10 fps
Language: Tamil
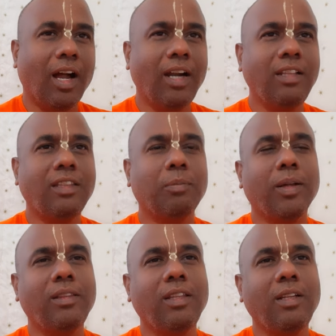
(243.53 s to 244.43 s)
அடுத்த
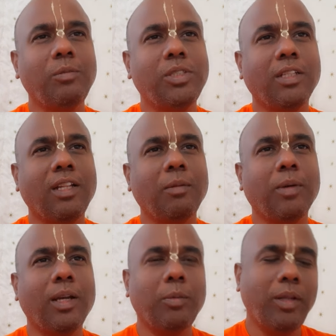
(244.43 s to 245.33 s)
பத்து
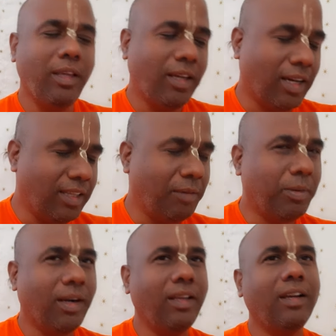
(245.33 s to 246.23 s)
நிமிஷத்தில் மறுபடியும் கதை
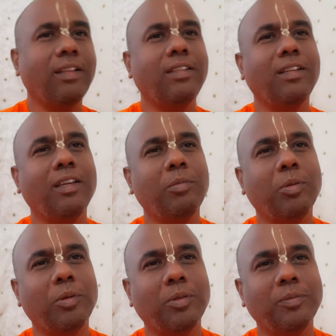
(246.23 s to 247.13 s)
பழைய இடத்துக்கே
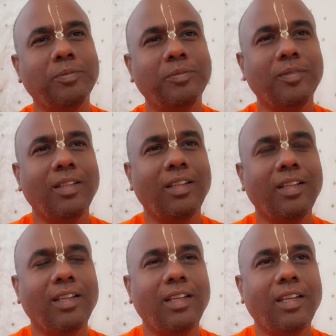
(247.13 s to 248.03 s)
போகும்
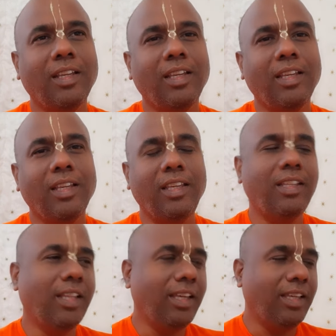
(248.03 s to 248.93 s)

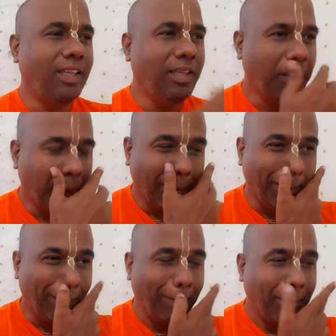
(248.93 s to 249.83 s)
இதை
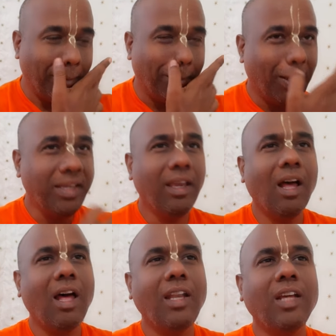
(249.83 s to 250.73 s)

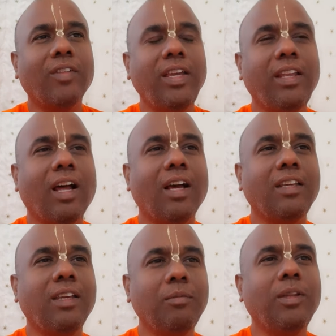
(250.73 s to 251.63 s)
மயான
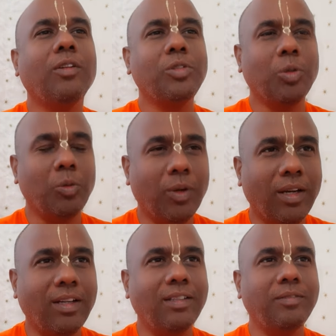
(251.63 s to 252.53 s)
வைராக்கியம் என்று
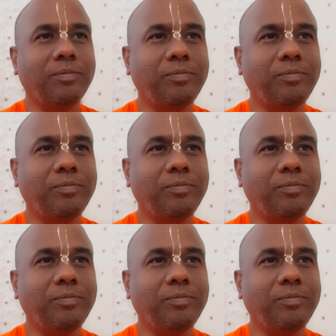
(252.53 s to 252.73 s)
சொல்வார்கள்